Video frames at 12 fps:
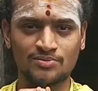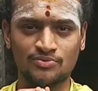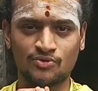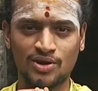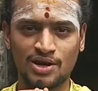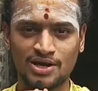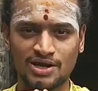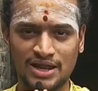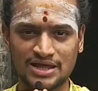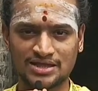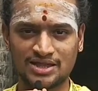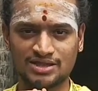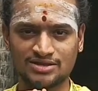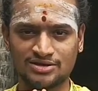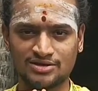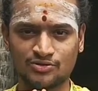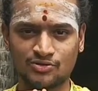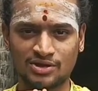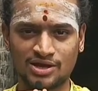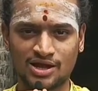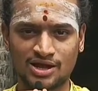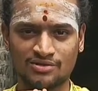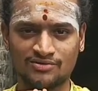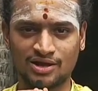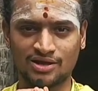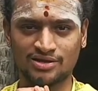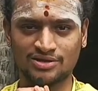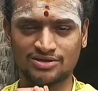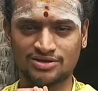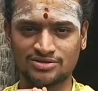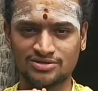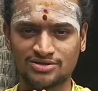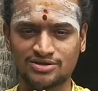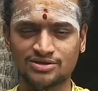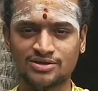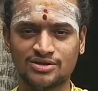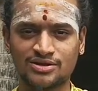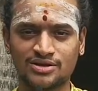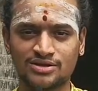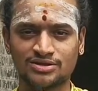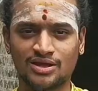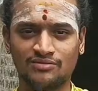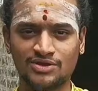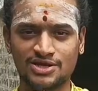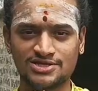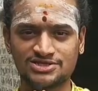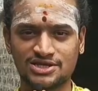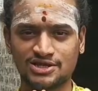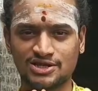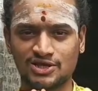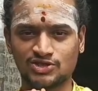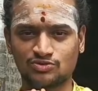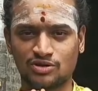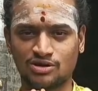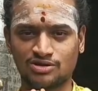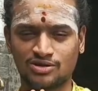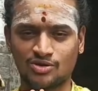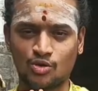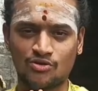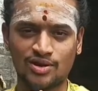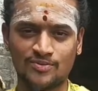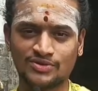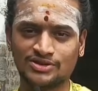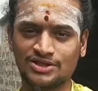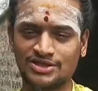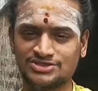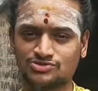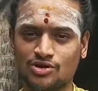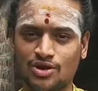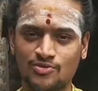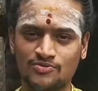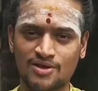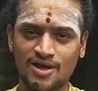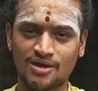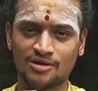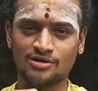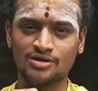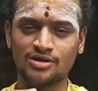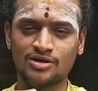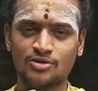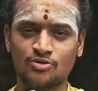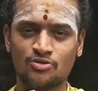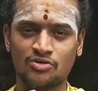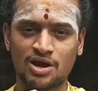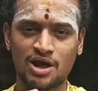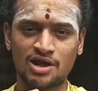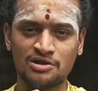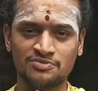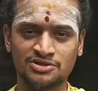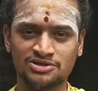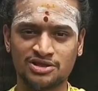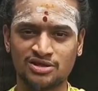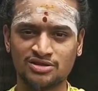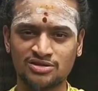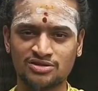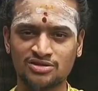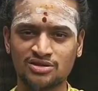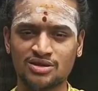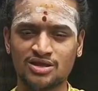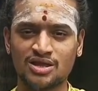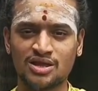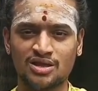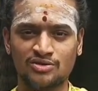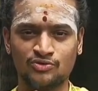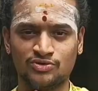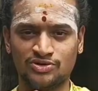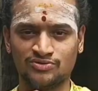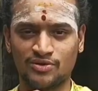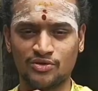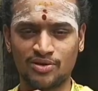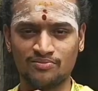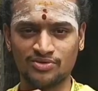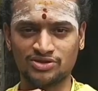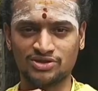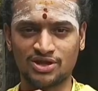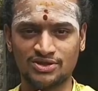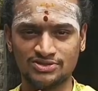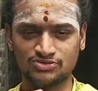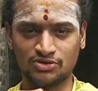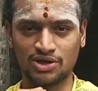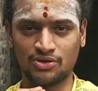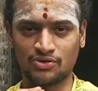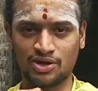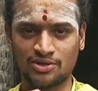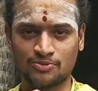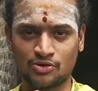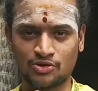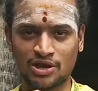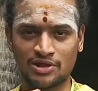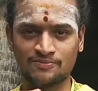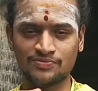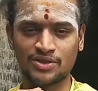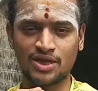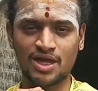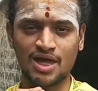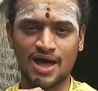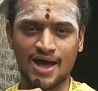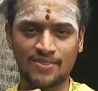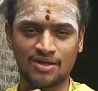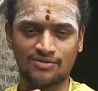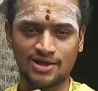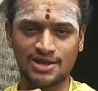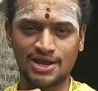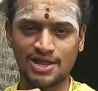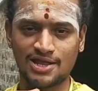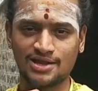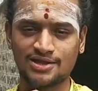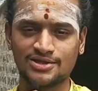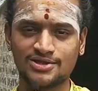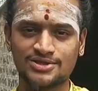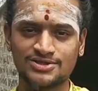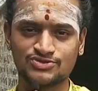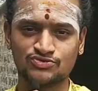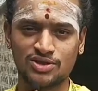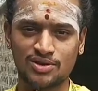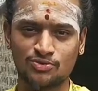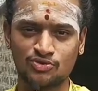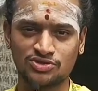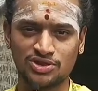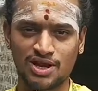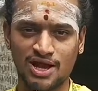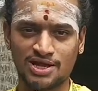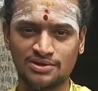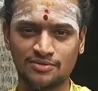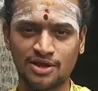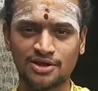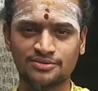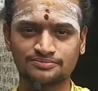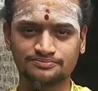புகழ் நிறைந்த திருக்கோயிலாக விளங்குகின்றது இந்த அவினாசலிங்கேஸ்வரர் திருக்கோவிலை பற்றி சொல்லணும்னா ஒரு நாள் பத்தாது ஒரு வருடம் பத்தாது சொல்லிக்கொண்டே போகலாம் அந்த வகையிலே சுந்தரமூர்த்தி நாயன்மார்